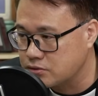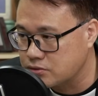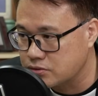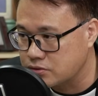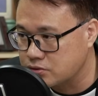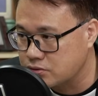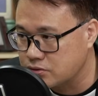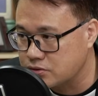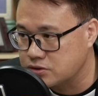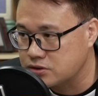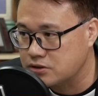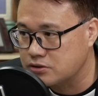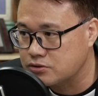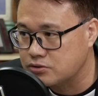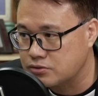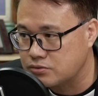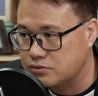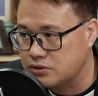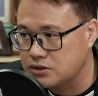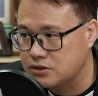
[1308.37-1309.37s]
多挫折
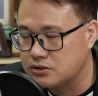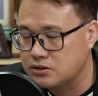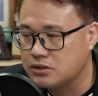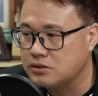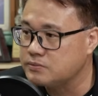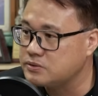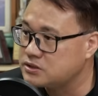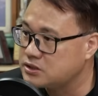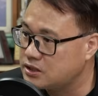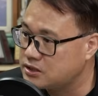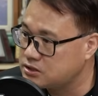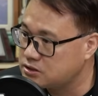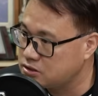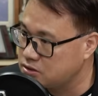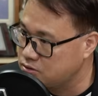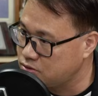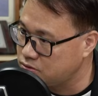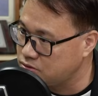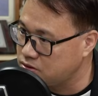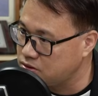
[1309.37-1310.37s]
阻力，特别在
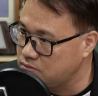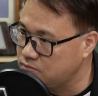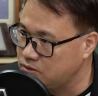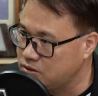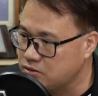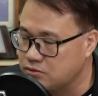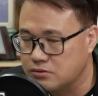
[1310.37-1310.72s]
社区里面。